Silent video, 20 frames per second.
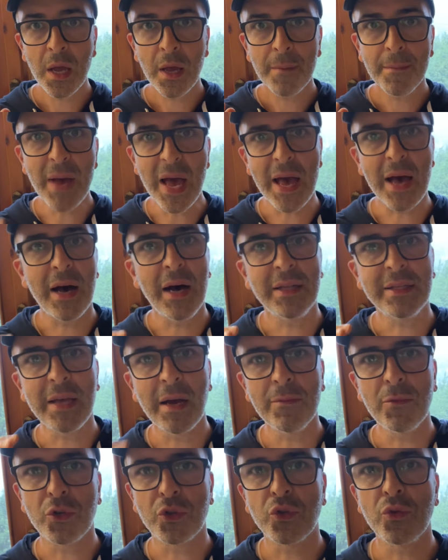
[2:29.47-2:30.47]
Beh,
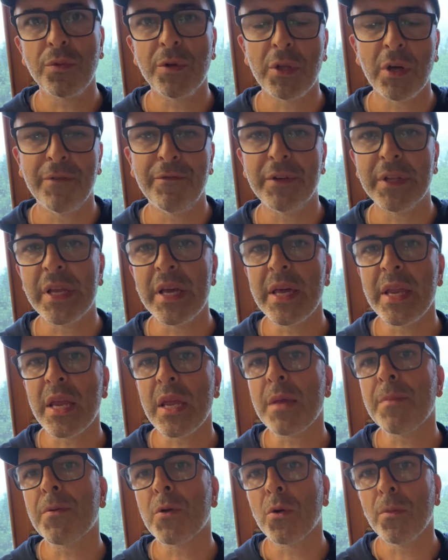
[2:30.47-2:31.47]
andiamo subito a vedere
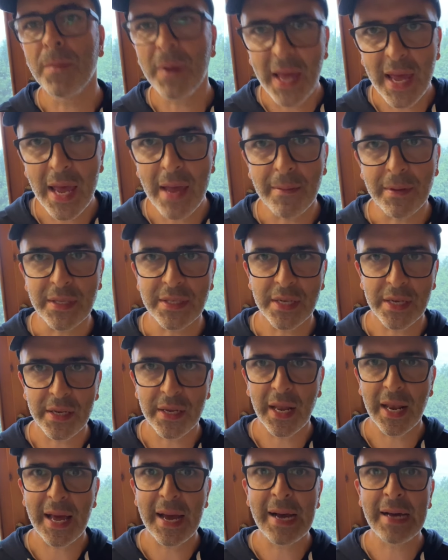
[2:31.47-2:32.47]
i problemi
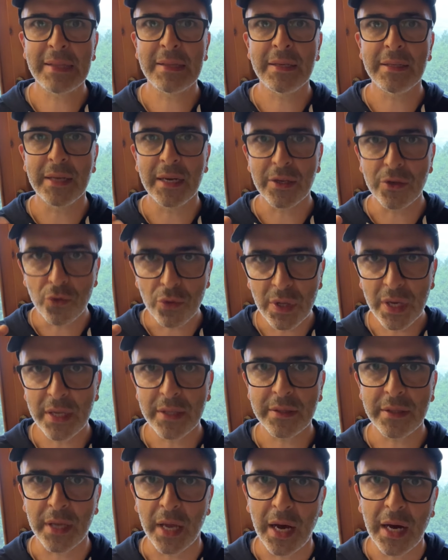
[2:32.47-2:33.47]
segnalati dagli
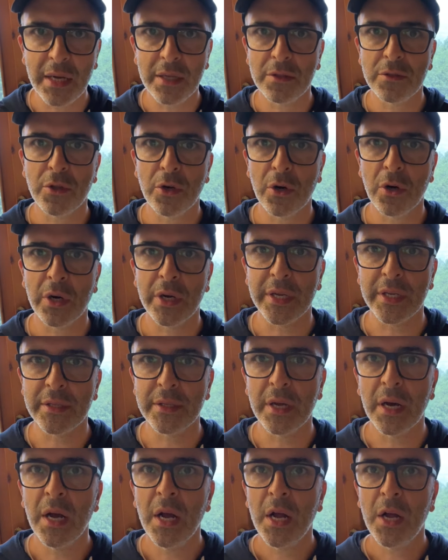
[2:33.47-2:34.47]
utenti
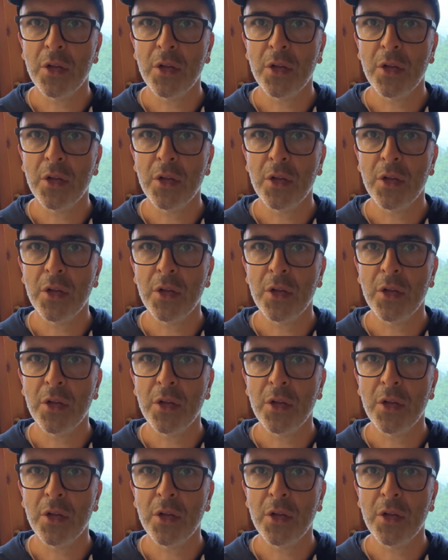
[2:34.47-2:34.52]
Android.